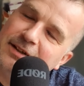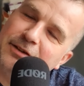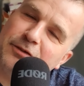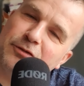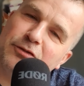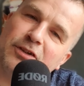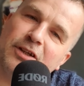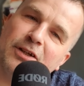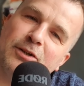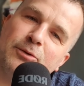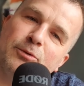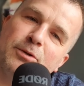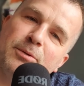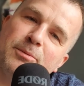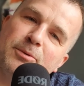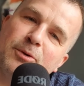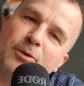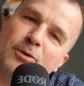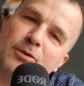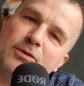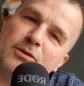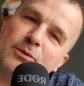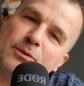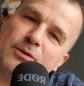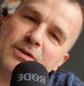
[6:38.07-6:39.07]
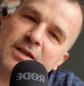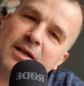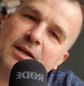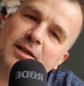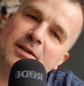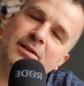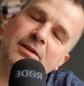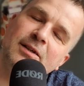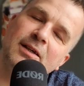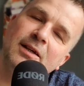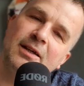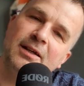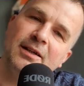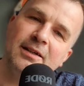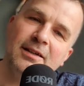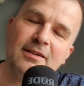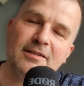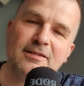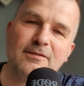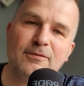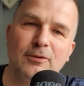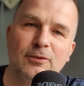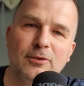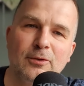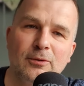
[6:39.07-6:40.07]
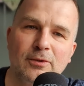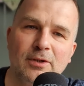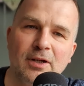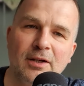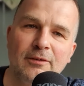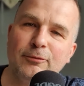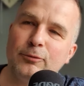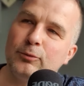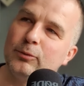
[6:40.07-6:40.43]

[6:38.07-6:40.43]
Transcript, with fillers: że na drugim końcu sali jest fotograf,